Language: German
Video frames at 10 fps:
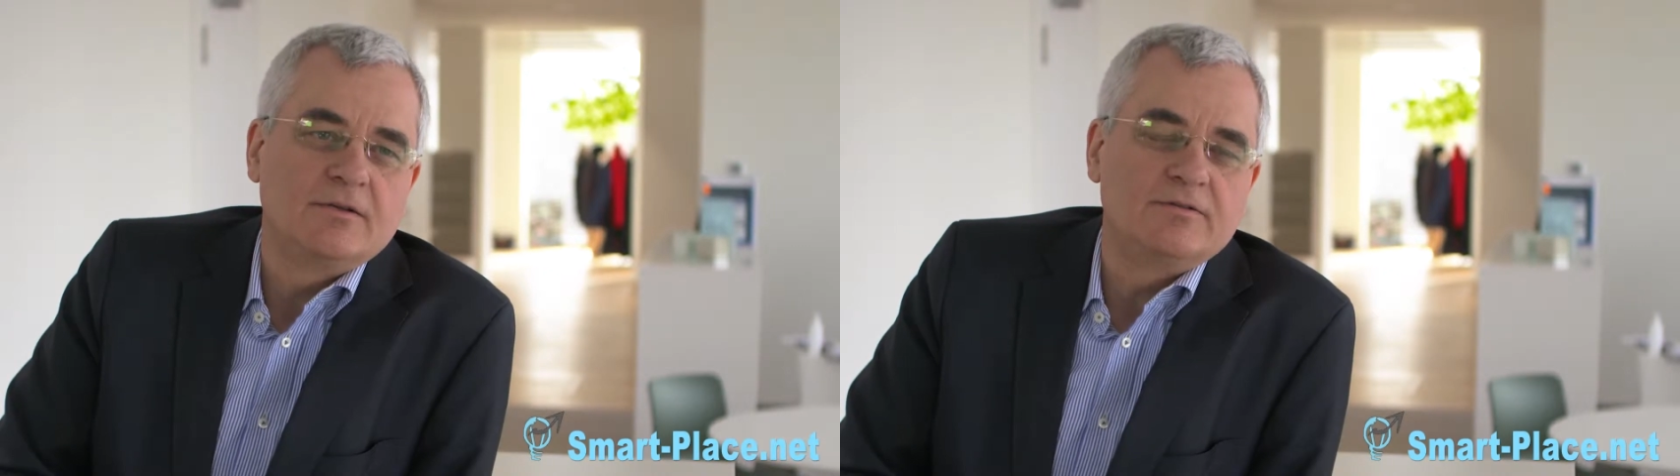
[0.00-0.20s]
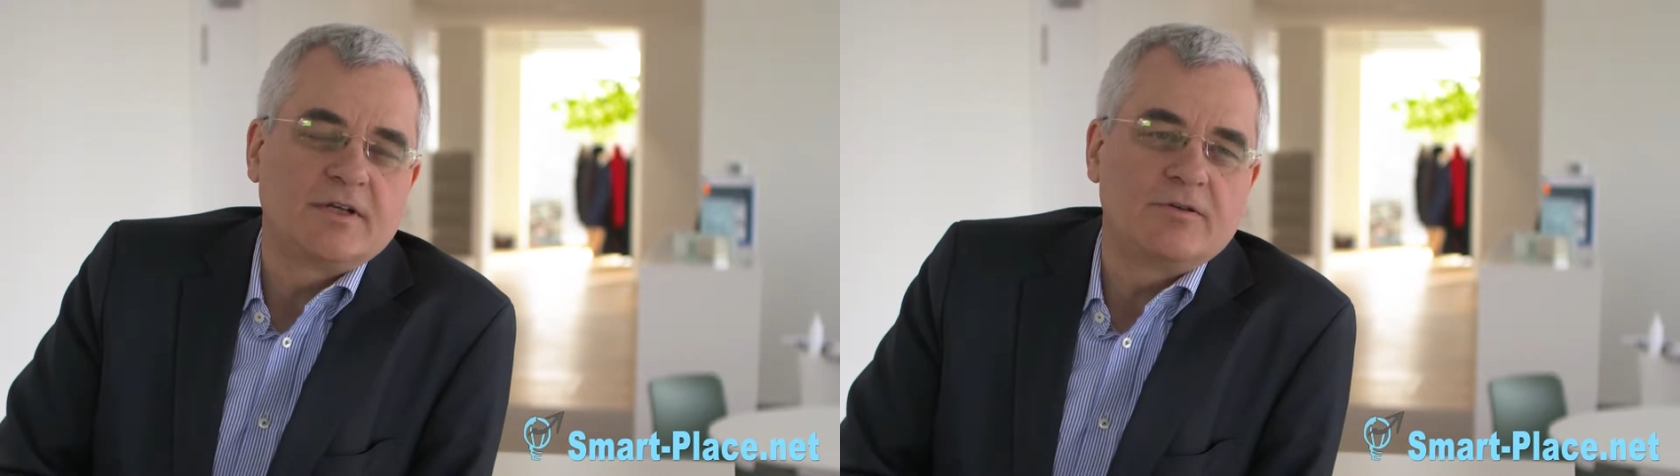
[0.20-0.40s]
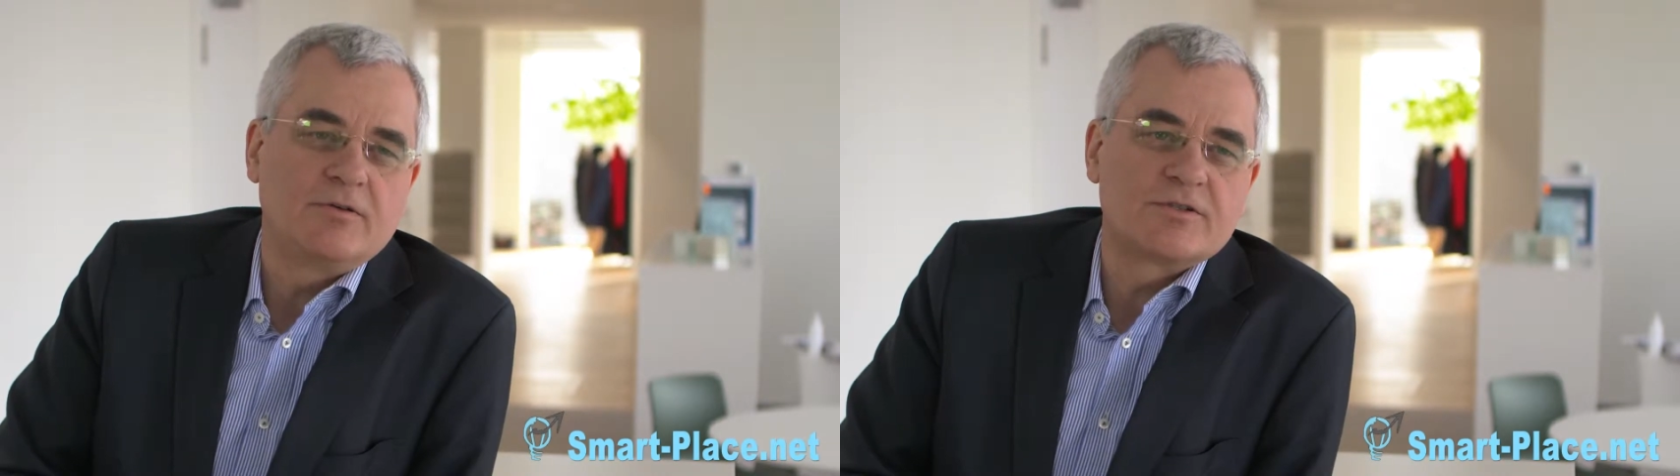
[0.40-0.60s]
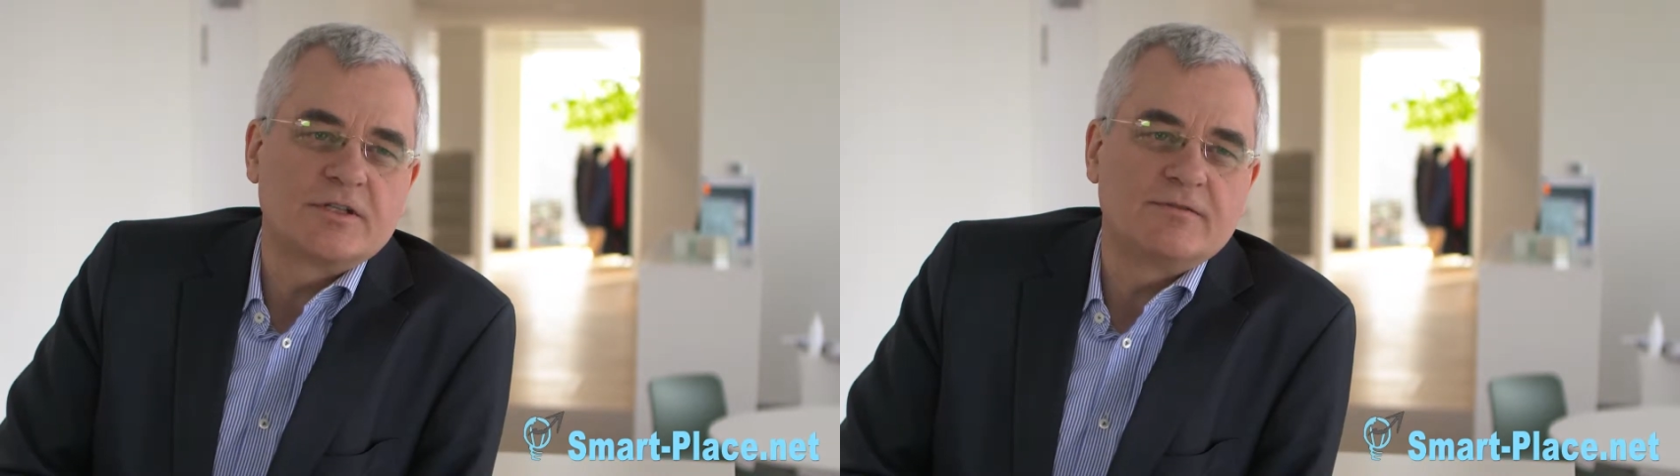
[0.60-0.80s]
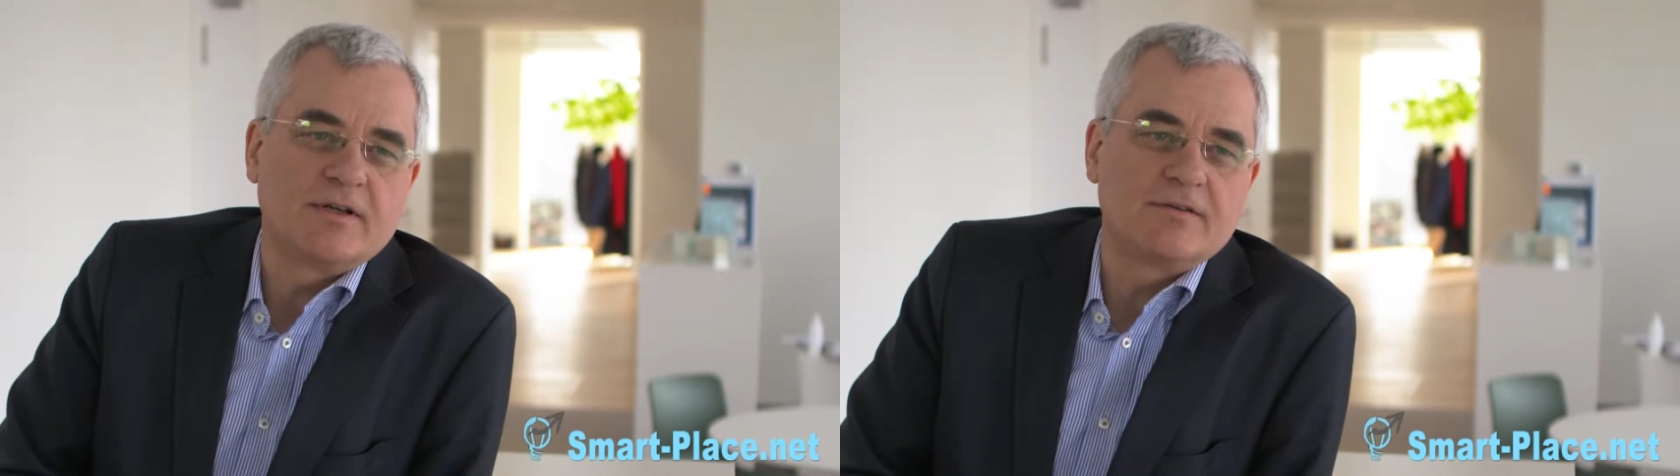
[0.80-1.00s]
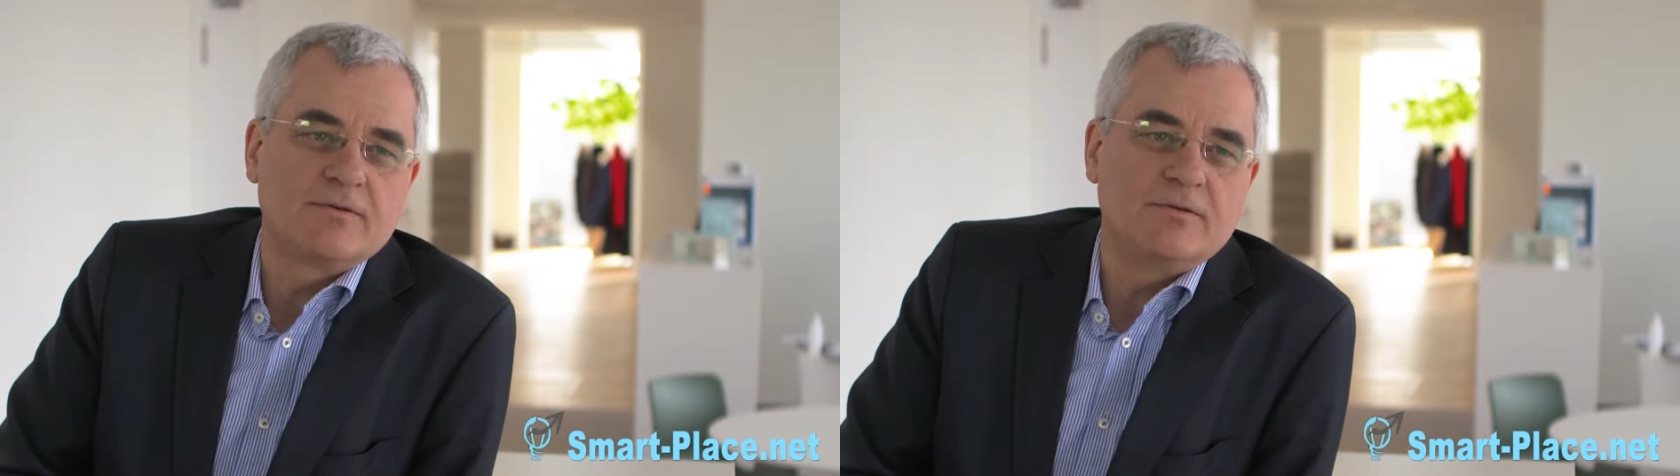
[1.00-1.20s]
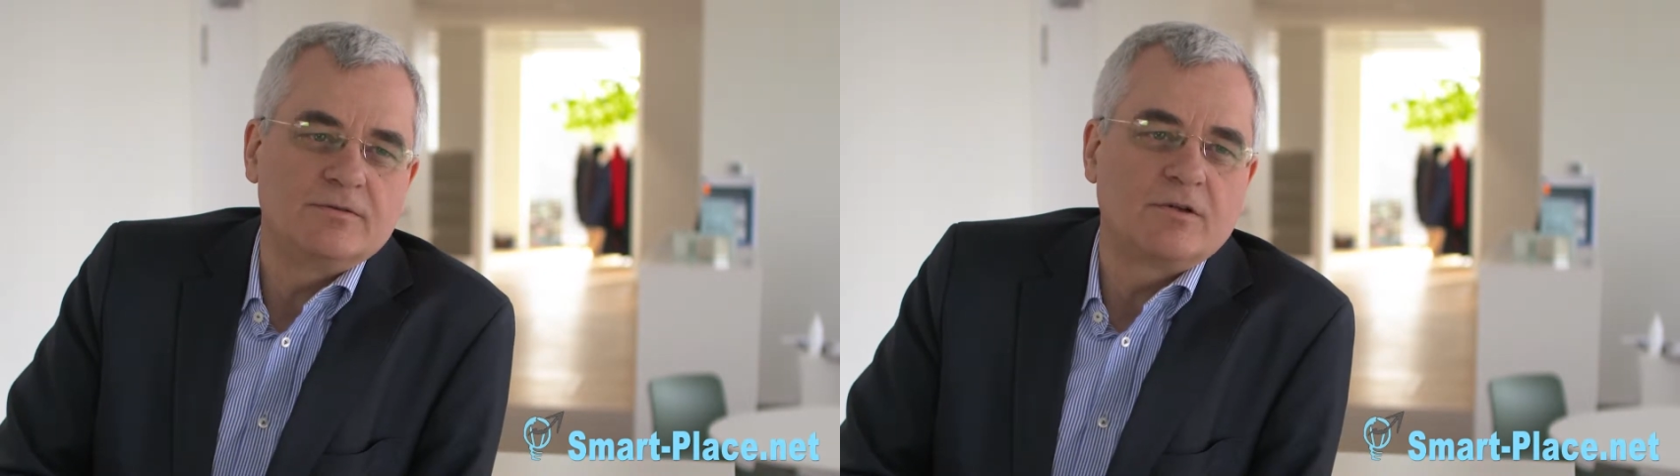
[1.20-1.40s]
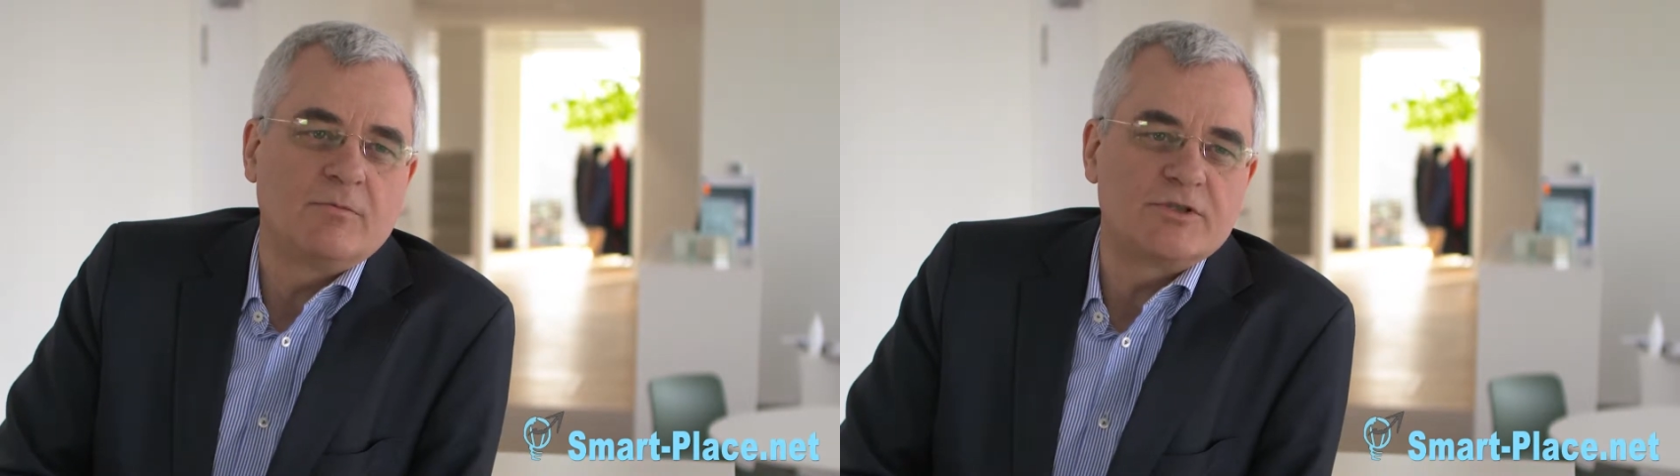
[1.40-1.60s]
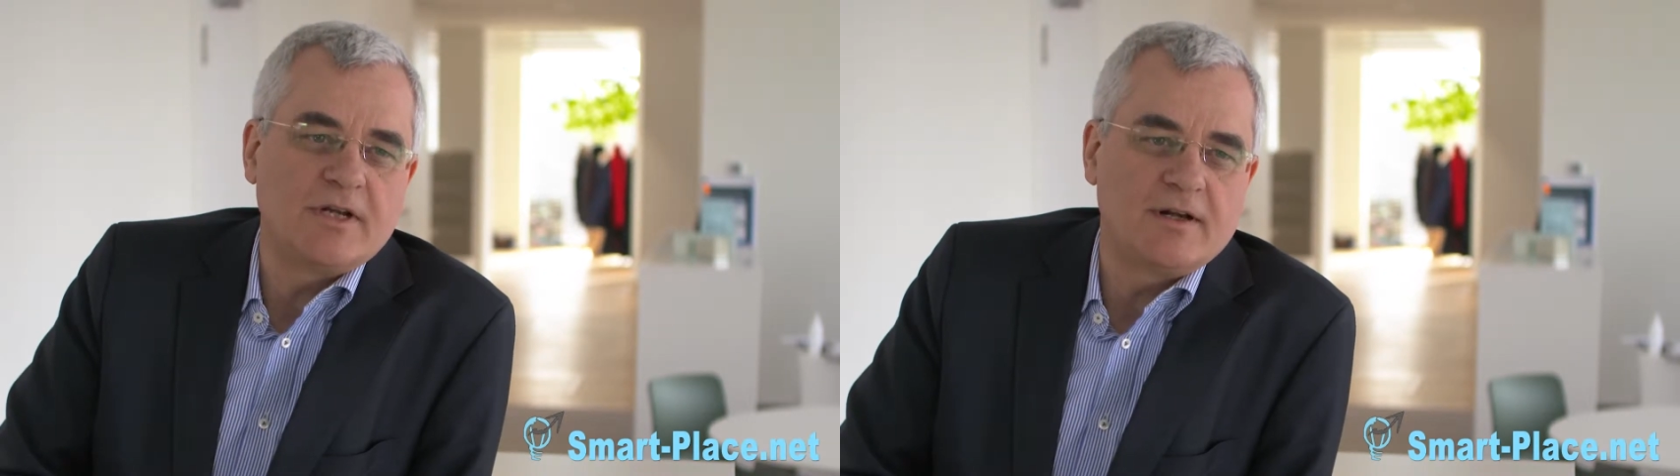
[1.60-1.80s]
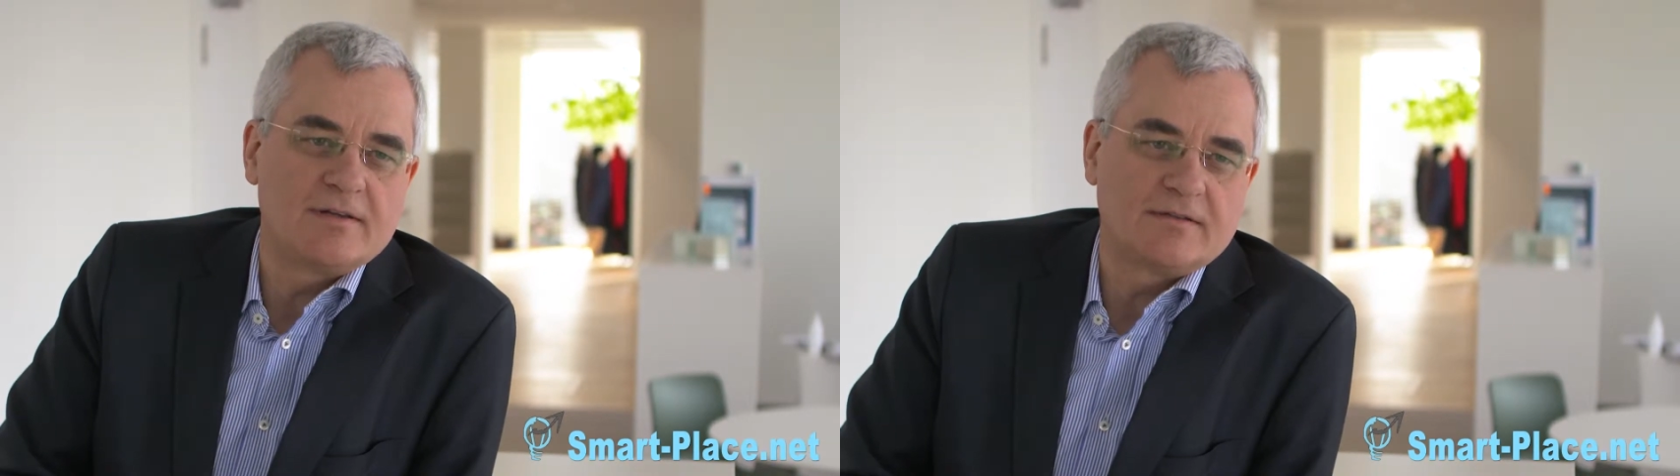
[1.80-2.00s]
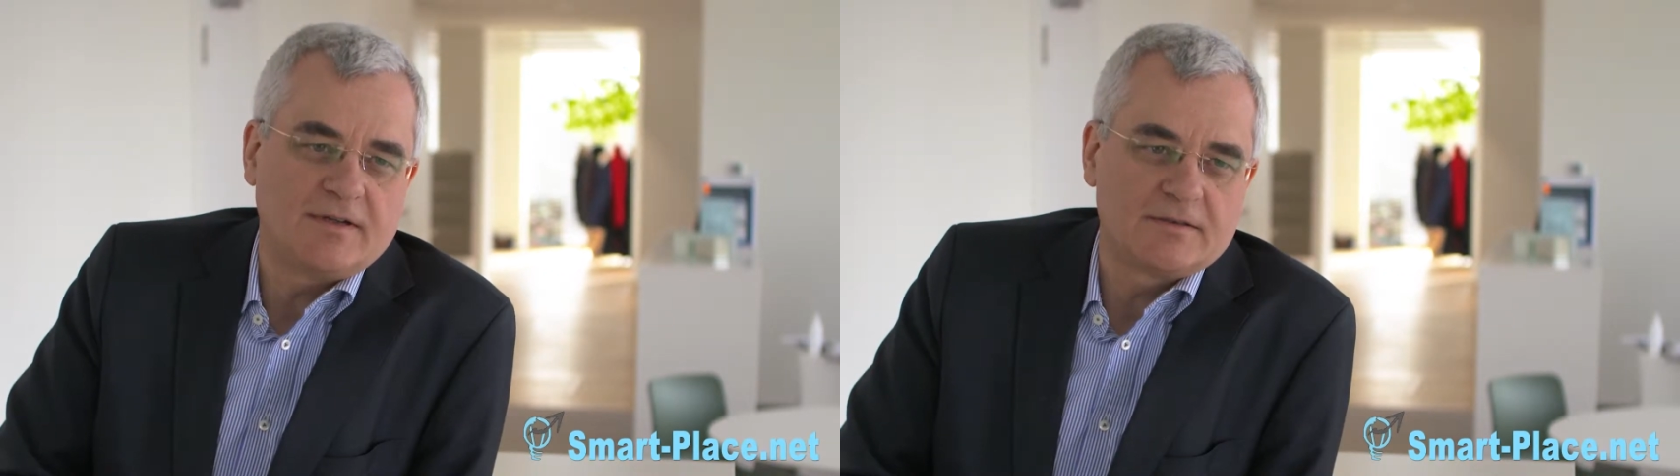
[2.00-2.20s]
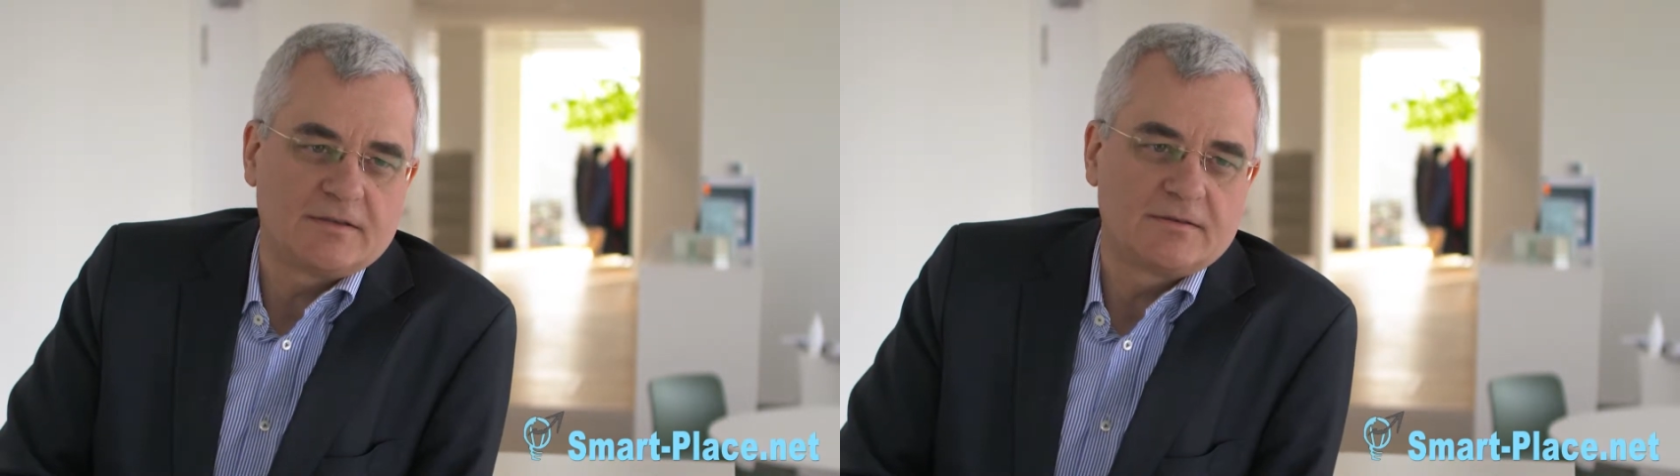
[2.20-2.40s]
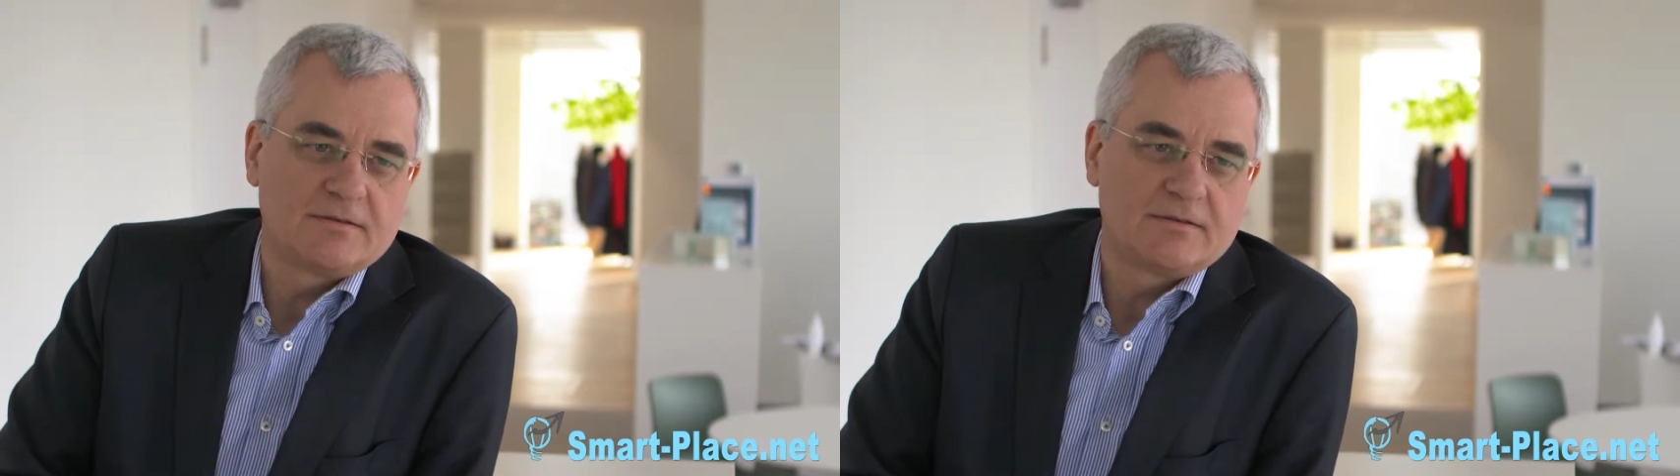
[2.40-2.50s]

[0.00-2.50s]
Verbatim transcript: und technologische Innovationen kommen schneller als erwartet.